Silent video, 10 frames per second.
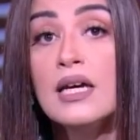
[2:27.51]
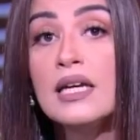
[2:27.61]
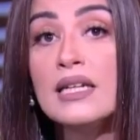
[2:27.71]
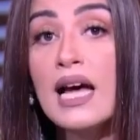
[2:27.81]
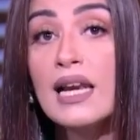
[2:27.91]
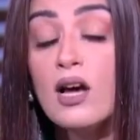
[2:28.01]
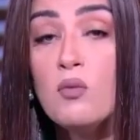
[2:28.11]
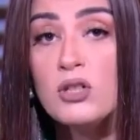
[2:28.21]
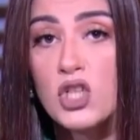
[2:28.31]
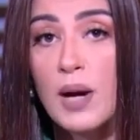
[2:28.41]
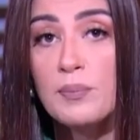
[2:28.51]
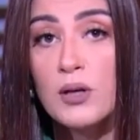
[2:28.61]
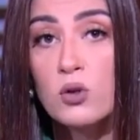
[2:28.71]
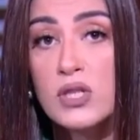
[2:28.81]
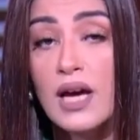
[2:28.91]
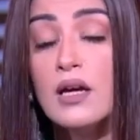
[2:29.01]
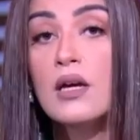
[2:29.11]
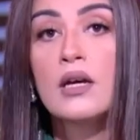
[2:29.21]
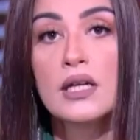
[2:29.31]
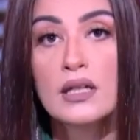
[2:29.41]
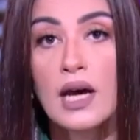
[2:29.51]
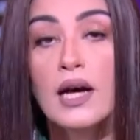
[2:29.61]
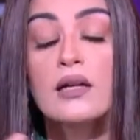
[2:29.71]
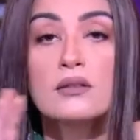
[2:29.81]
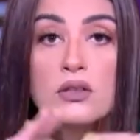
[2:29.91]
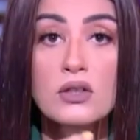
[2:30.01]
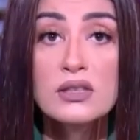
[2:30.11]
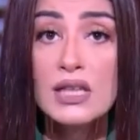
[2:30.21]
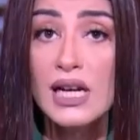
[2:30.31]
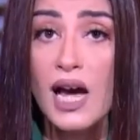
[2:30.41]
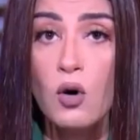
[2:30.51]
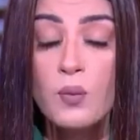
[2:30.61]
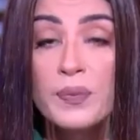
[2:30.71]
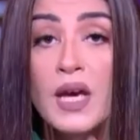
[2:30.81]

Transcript: انها لو مش حابه جوزها انها تقدر تخلعه